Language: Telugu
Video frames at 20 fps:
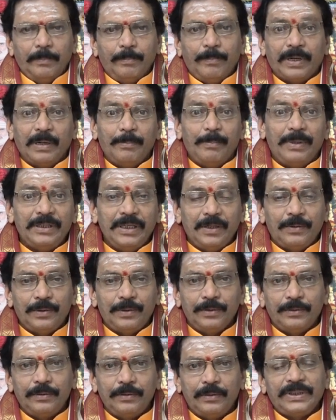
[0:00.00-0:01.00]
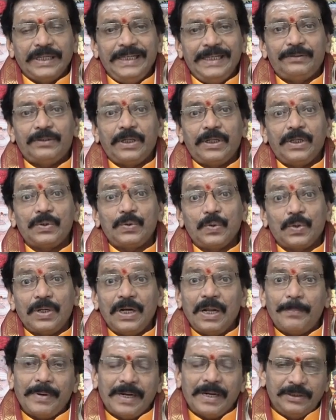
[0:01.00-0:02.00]
బ్రహ్మదేవుడు చైత్ర
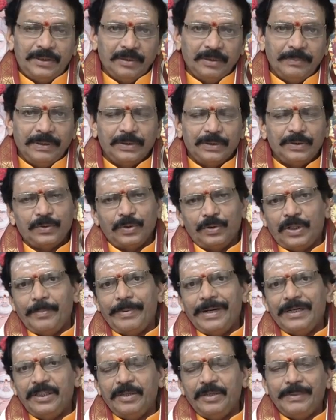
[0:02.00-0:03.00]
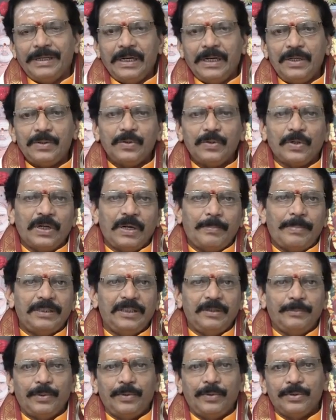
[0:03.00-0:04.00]
శుక్ల పాడ్యమి శుద్ధ శుక్ల
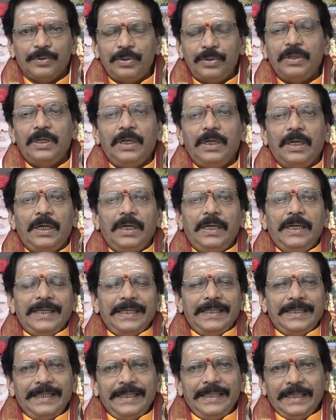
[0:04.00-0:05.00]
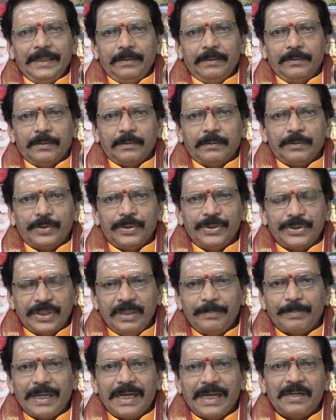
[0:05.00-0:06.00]
పాడ్యం రోజు ఈ
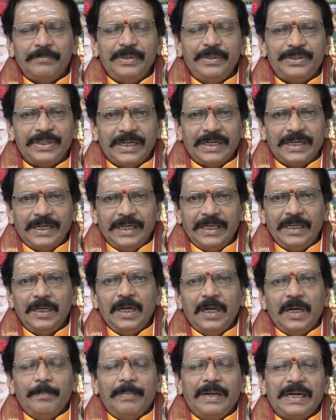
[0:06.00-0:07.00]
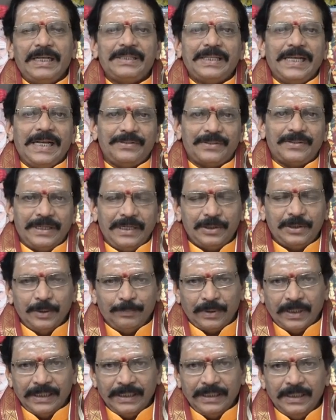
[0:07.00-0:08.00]
సృష్టిని ప్రారంభించాడని మనకి శాస్త్రాలు
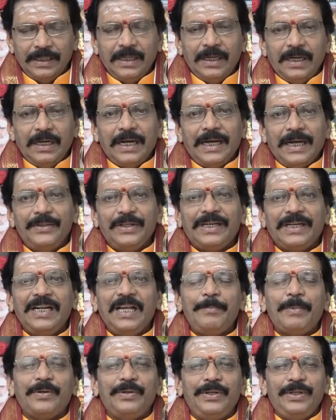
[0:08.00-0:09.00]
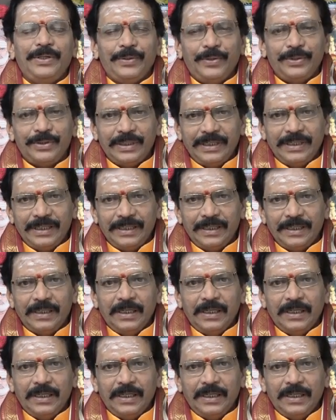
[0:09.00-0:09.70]
చెప్తున్నాయి అందుకనే మనం ఈ రోజుని